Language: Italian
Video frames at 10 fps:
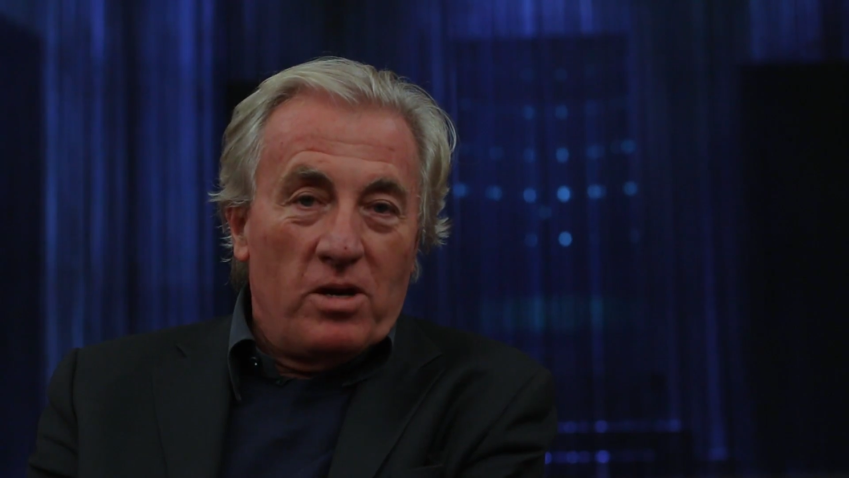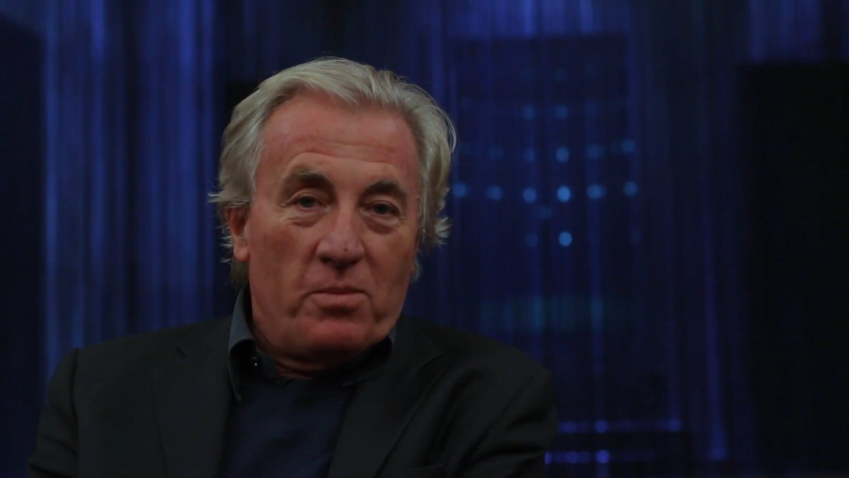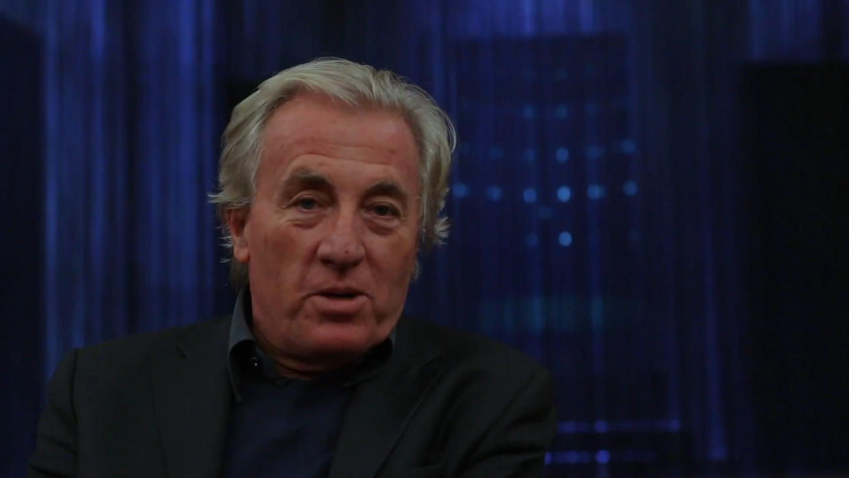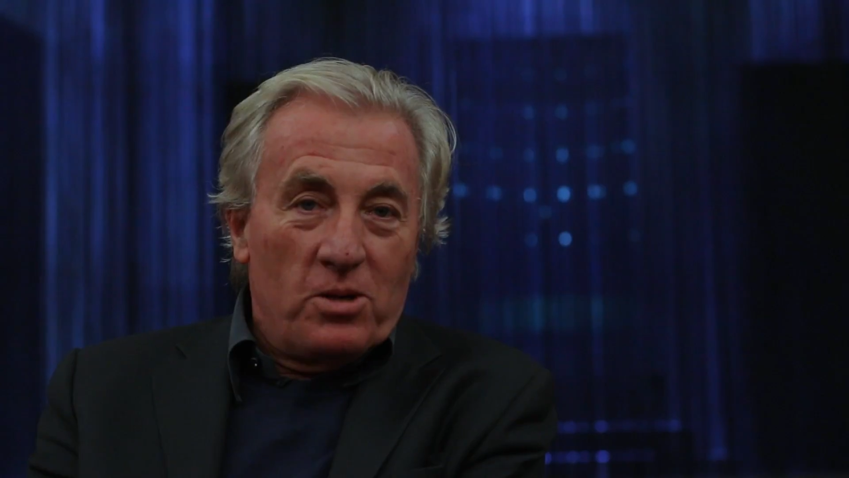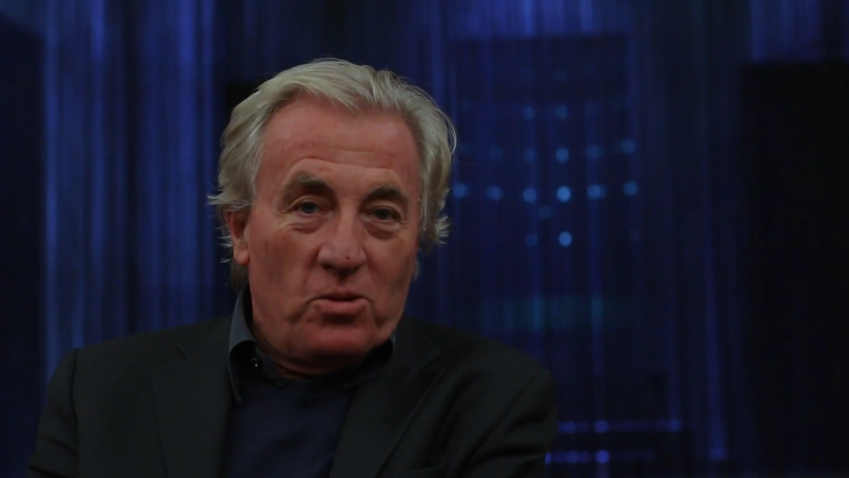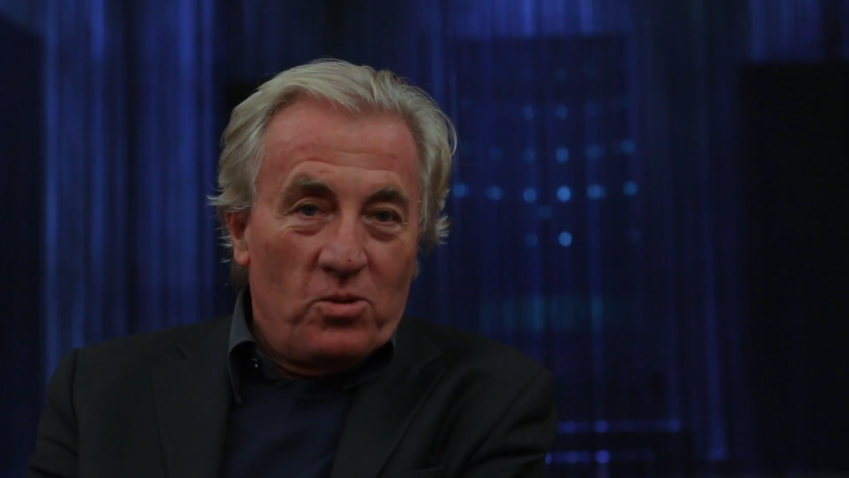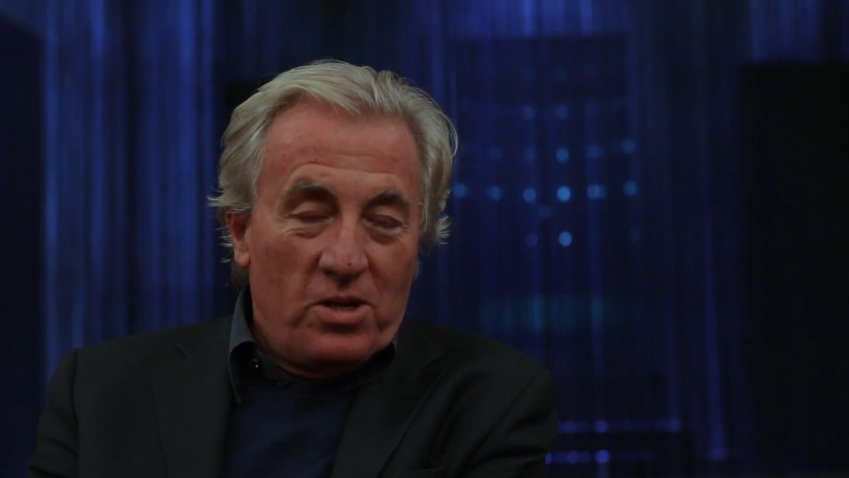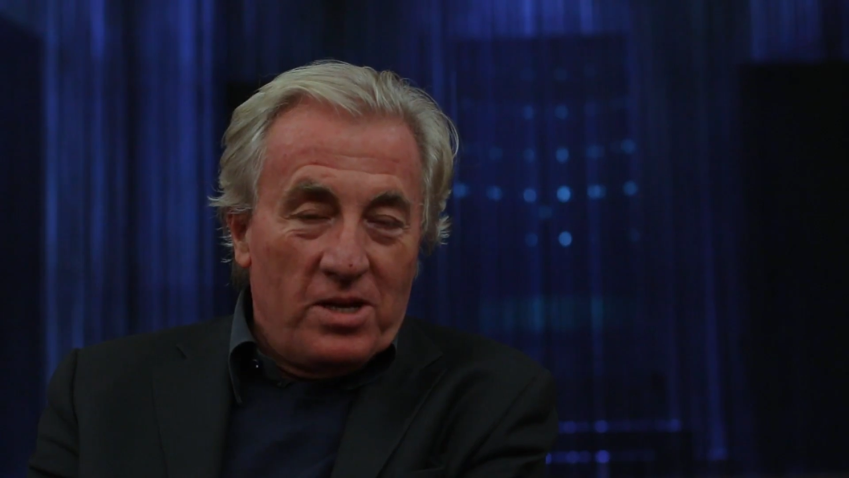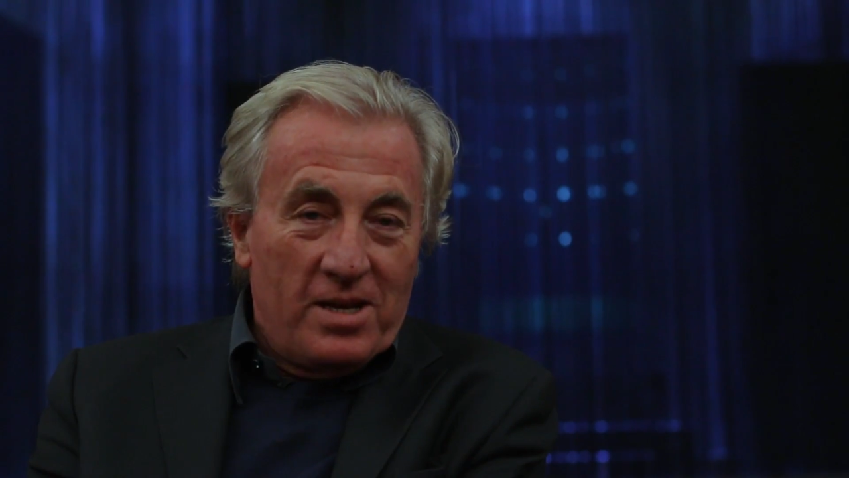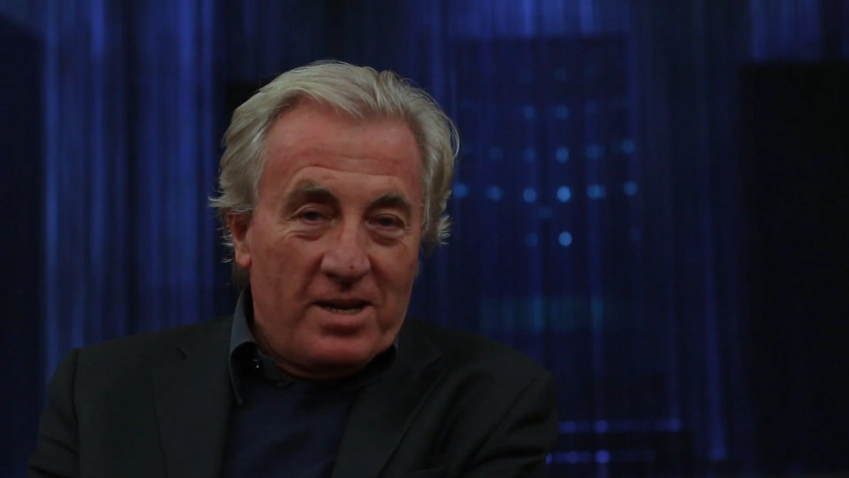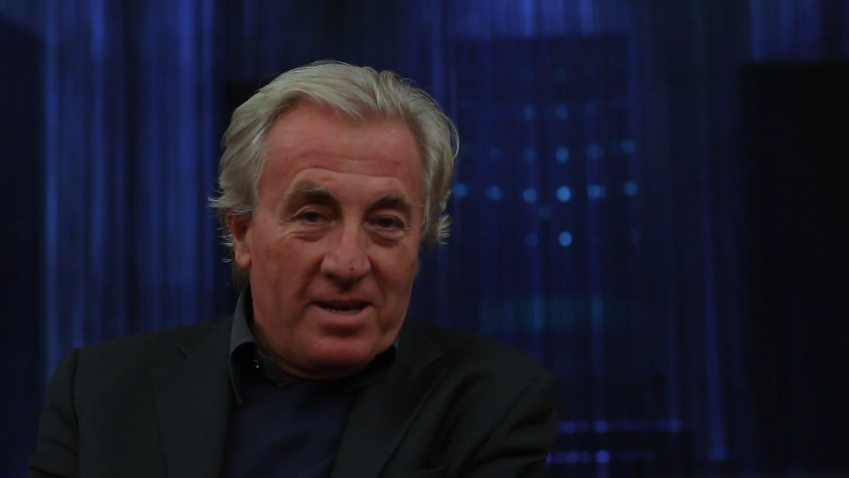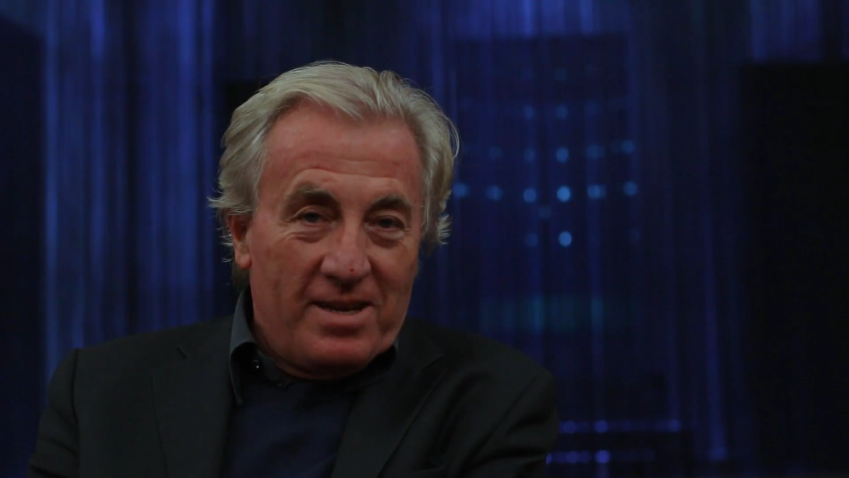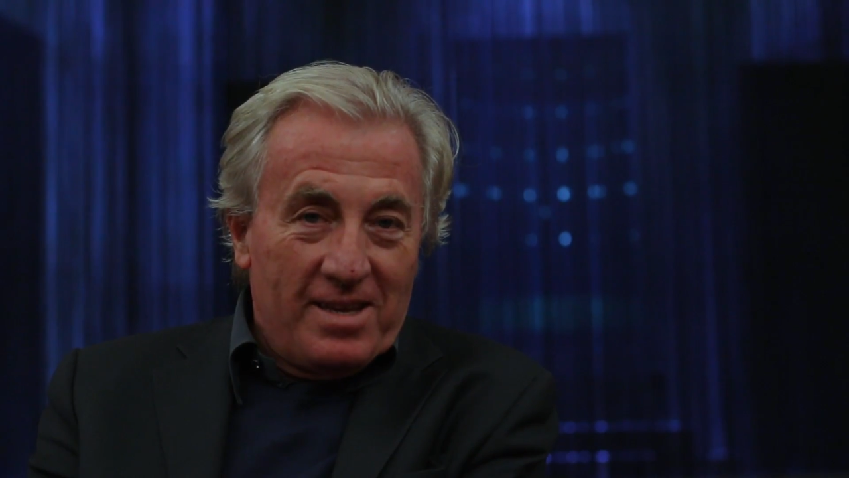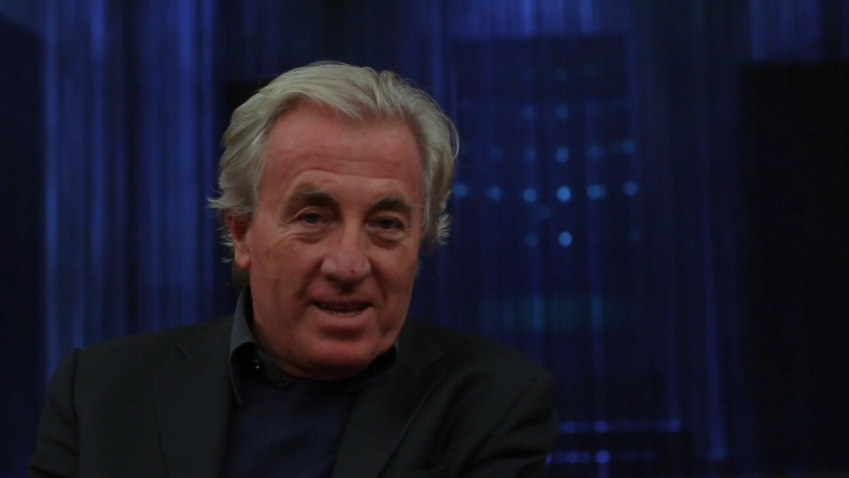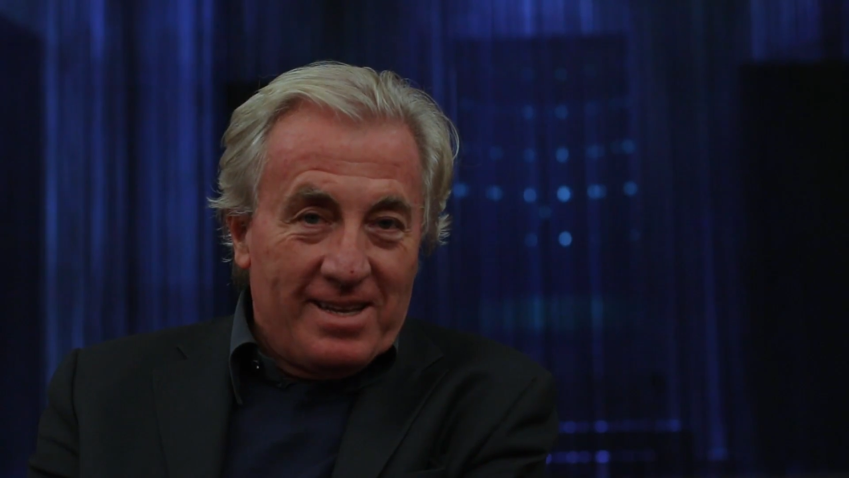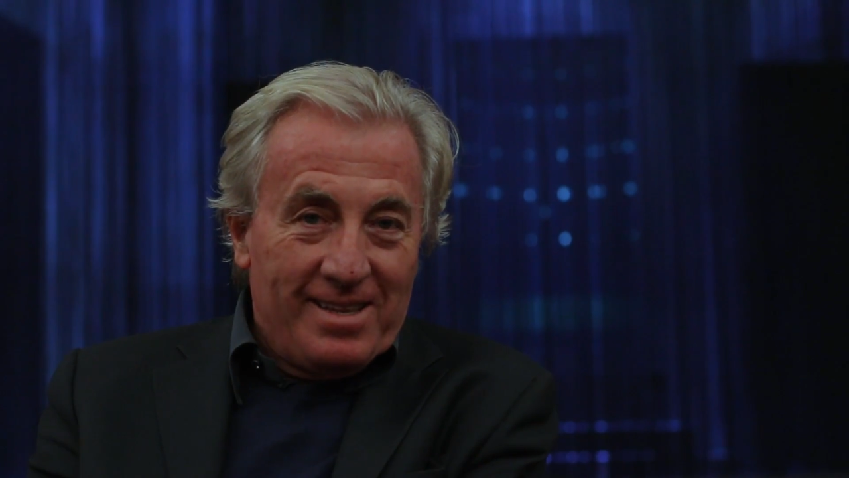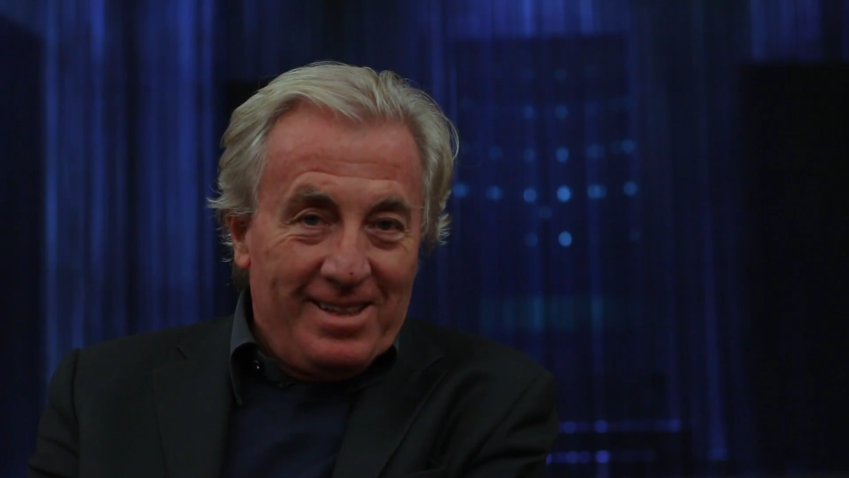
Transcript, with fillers: collaboratori eh,